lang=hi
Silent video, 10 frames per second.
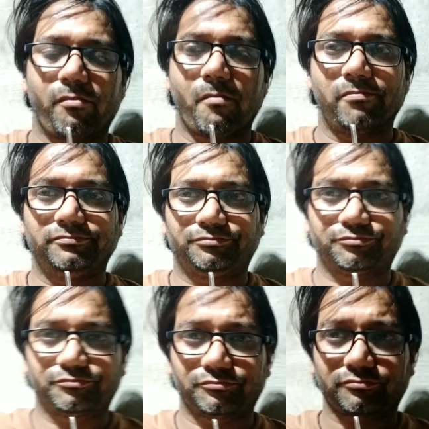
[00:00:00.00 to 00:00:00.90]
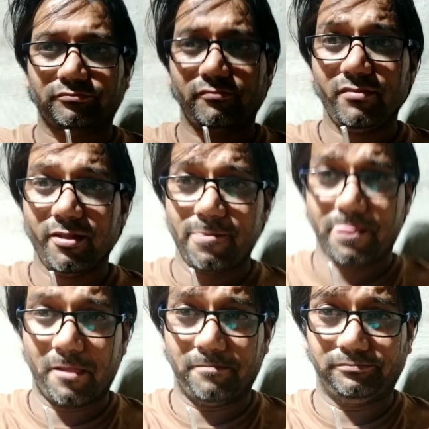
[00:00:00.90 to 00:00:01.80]
की लस्सी ना पीऊँ ऐसा
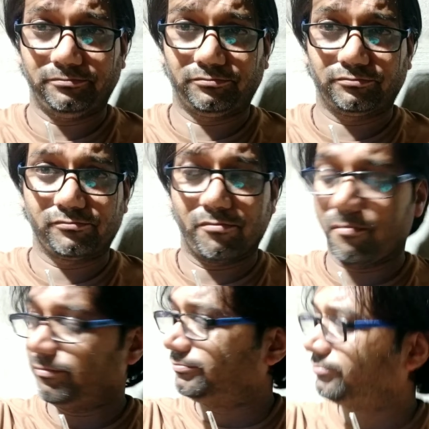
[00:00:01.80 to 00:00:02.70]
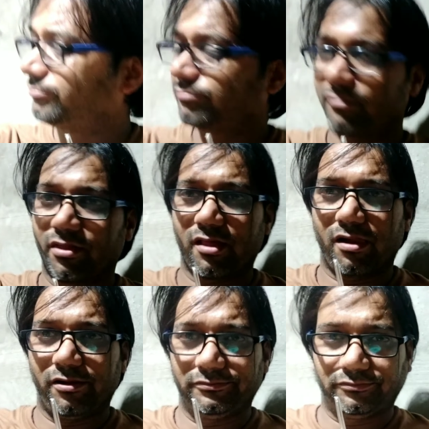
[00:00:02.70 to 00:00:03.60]
हो ही नहीं सकता बहुत
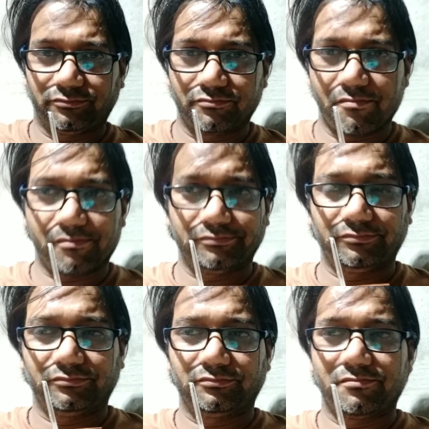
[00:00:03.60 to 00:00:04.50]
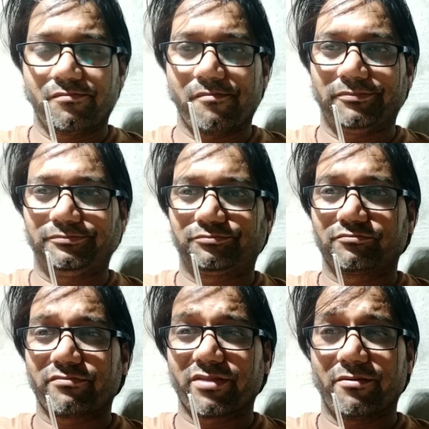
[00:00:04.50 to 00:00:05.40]
टेस्टी लगती है यहाँ मुझे
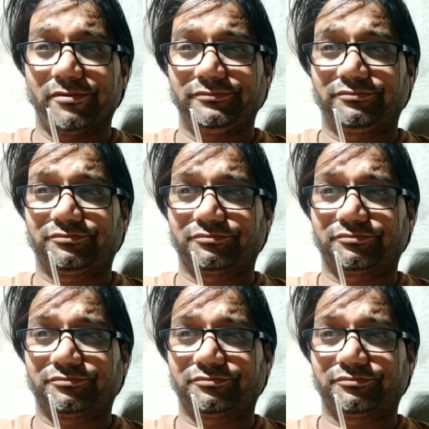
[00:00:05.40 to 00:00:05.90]
कुल्लड़ की लस्सी